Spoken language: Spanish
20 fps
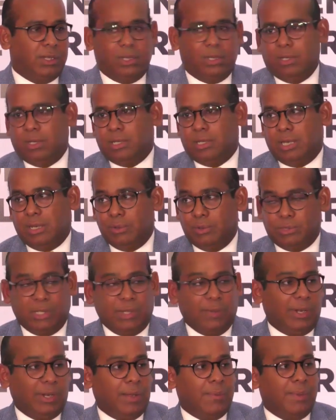San José
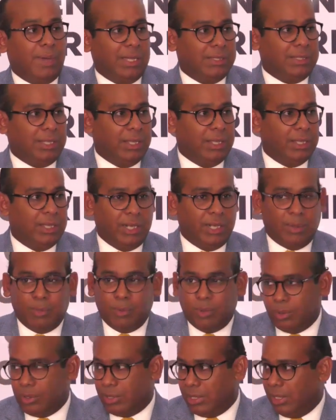de las Matas, en
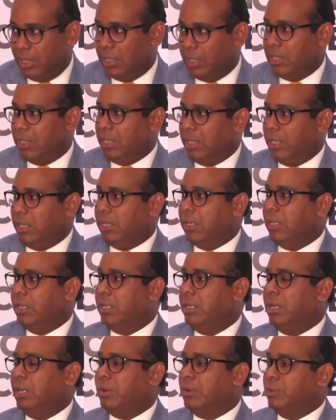Iramoca, en
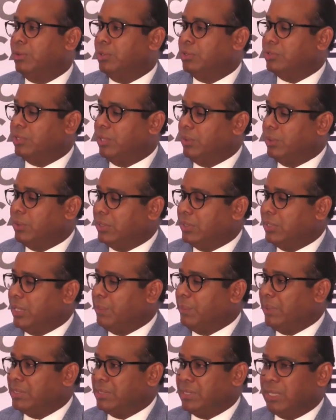ir a conocer lo que está
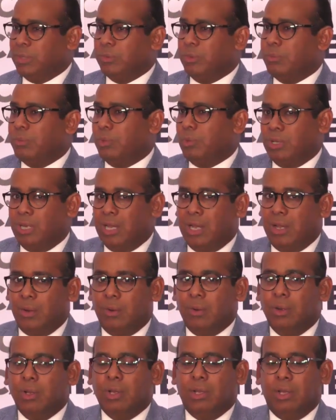pasando en
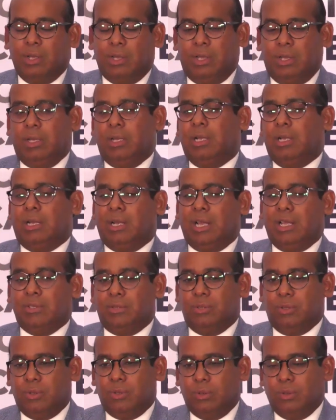Bonao, en el
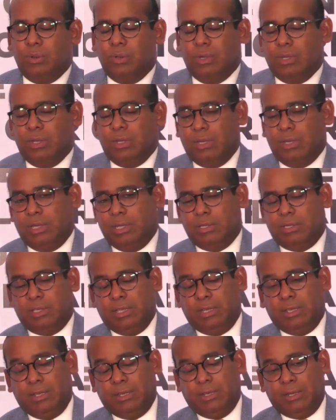rancho
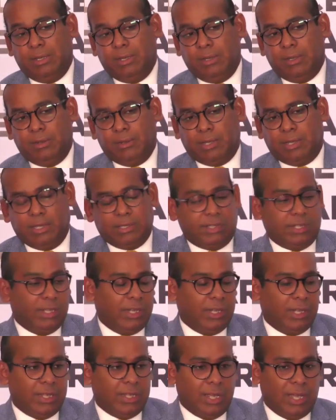este, que
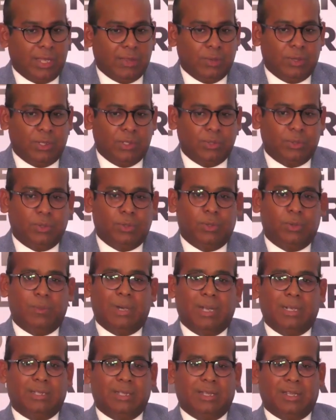tiene allá don Antonio
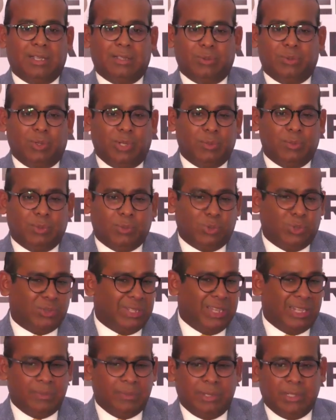Marte, que es turismo
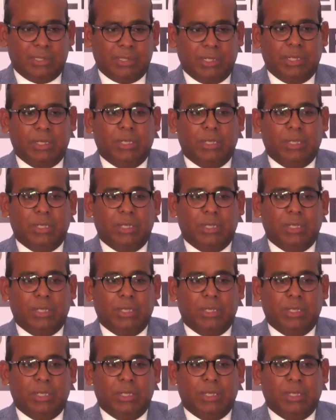totalmente